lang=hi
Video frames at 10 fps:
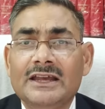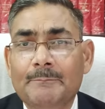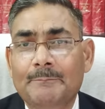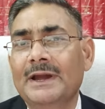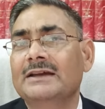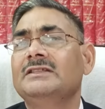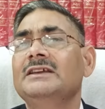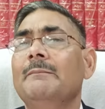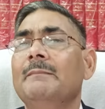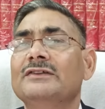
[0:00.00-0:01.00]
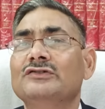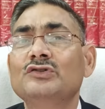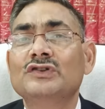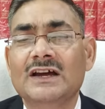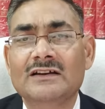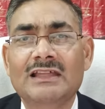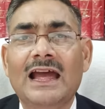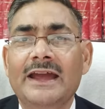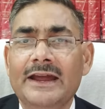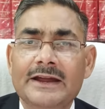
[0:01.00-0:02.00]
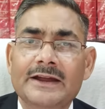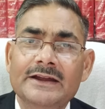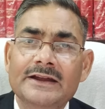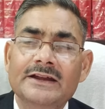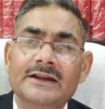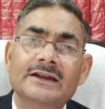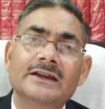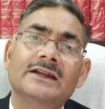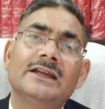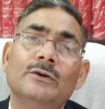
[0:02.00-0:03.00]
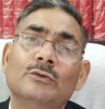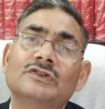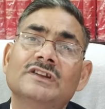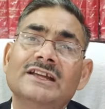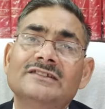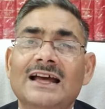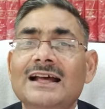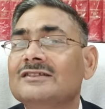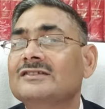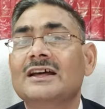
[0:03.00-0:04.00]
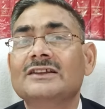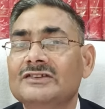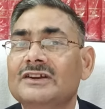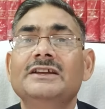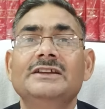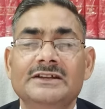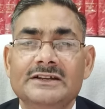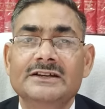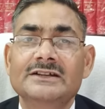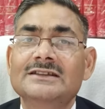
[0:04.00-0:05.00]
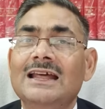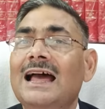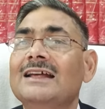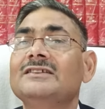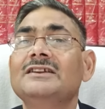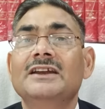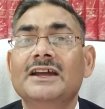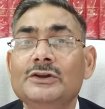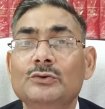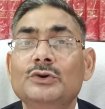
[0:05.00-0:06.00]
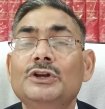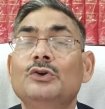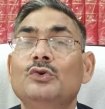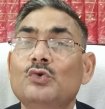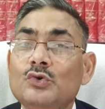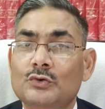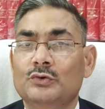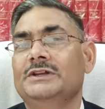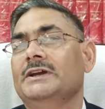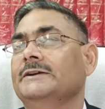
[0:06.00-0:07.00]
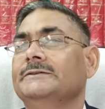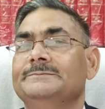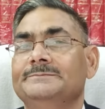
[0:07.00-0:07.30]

कि व्यक्ति ये महसूस करता है कि उसके साथ सर्च नहीं तलाशी नहीं हुई लूट हुई है